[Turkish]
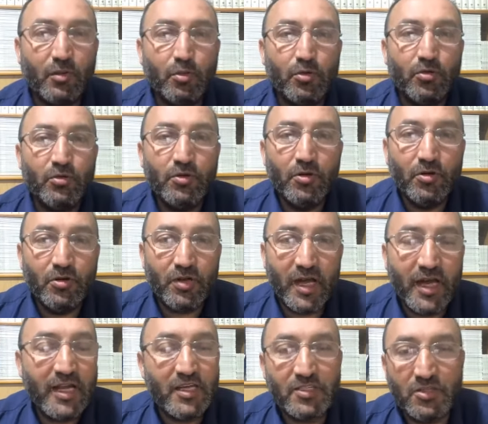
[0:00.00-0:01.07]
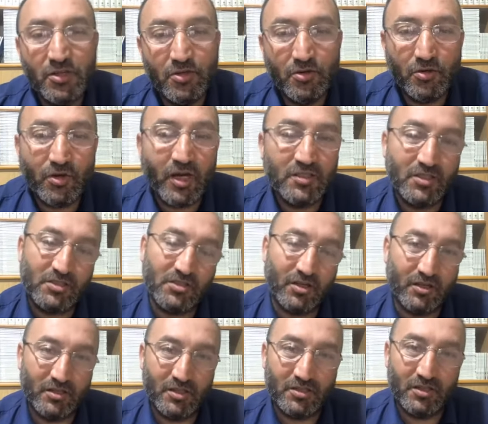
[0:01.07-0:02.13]
bulunuyor, eleştiriyor aziz
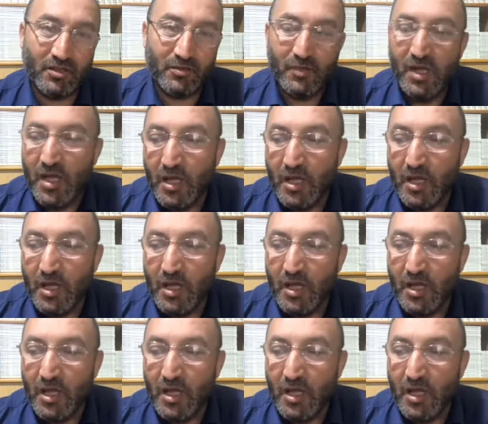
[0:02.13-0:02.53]
kardeşlerim.